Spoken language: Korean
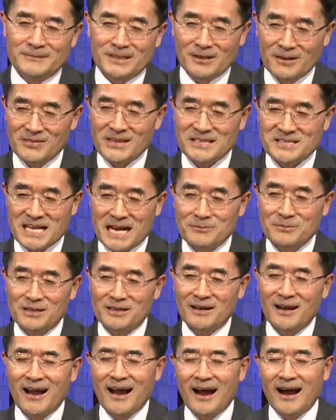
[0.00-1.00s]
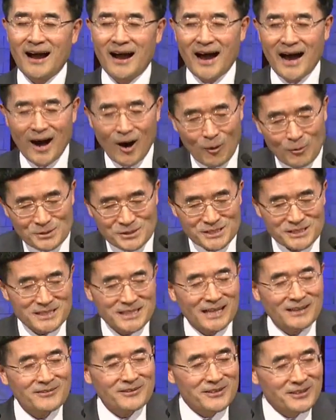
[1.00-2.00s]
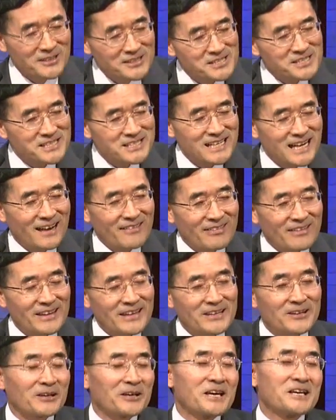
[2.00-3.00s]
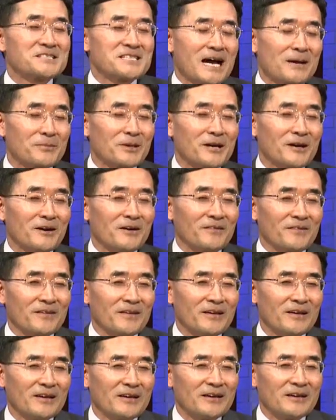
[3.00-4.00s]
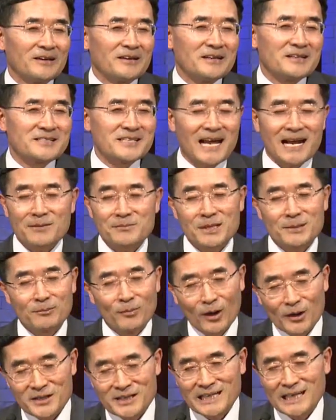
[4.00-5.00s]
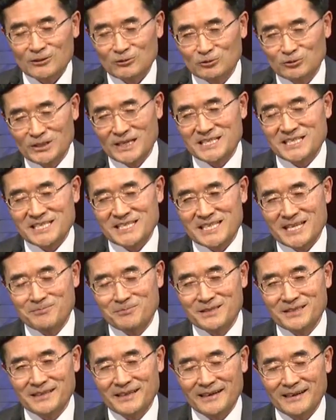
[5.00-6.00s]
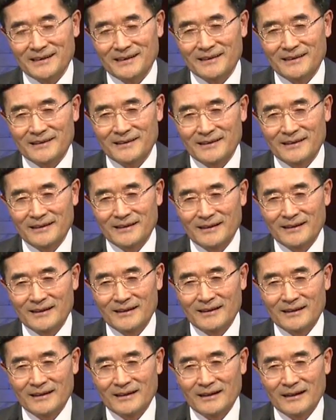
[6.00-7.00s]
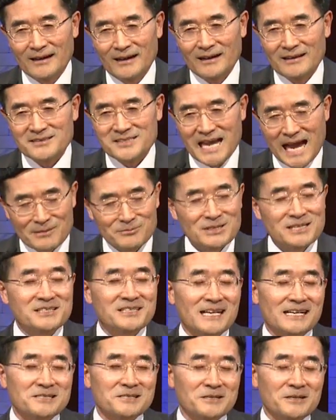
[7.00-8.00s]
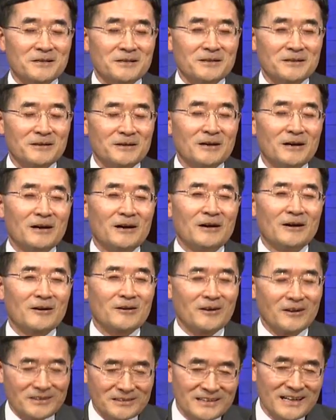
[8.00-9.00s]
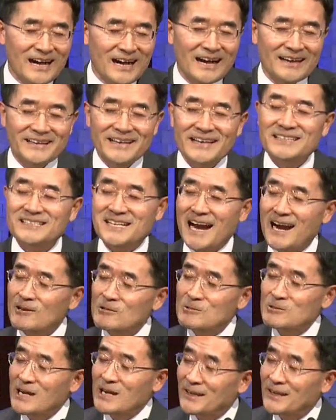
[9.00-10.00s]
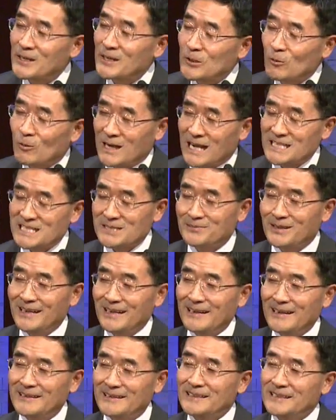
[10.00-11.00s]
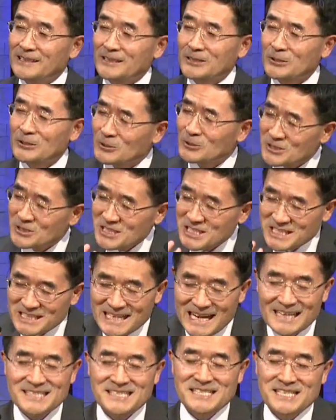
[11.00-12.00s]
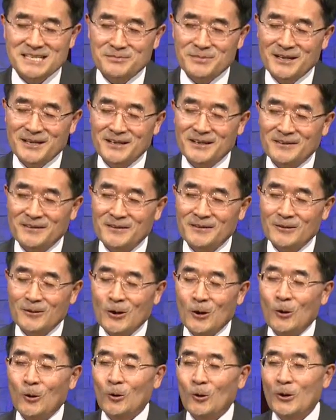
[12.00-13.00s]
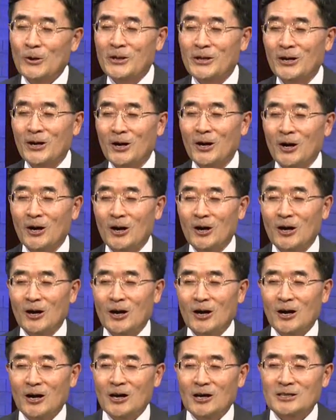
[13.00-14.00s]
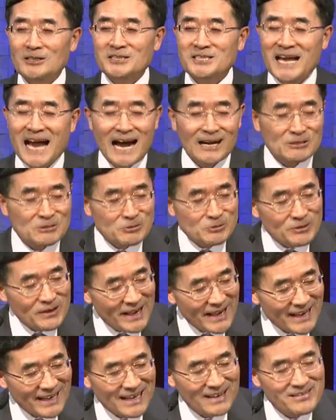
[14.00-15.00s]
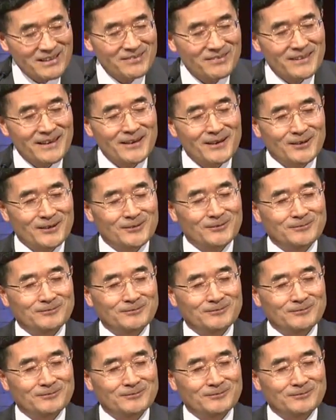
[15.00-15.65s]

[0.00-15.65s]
그런데 잠을 9시간, 10시간 이렇게 자면 사람이 머리가 둔해진답니다. 잠을 자서 건강하게 장수하기를 원하지만 그것도 지나치면 오히려 장수의 해가 된대요.